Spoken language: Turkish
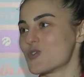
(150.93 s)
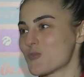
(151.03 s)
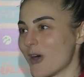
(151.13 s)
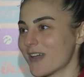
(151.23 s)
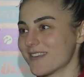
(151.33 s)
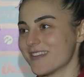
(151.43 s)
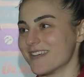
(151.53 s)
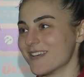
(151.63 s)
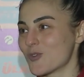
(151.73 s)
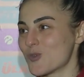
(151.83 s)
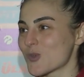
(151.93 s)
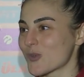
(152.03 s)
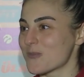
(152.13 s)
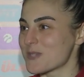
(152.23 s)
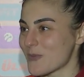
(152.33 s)
üç puan e, günün
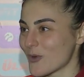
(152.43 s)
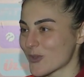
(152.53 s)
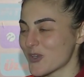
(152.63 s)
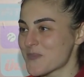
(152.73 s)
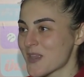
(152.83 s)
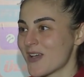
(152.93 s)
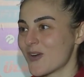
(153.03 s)
sonunda bizim oldu.